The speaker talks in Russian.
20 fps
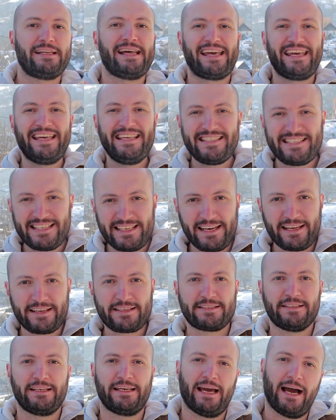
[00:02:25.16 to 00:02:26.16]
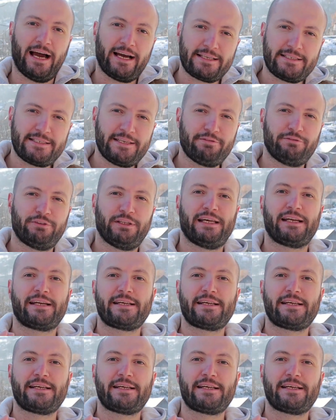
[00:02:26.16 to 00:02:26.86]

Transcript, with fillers: для интересной, активной,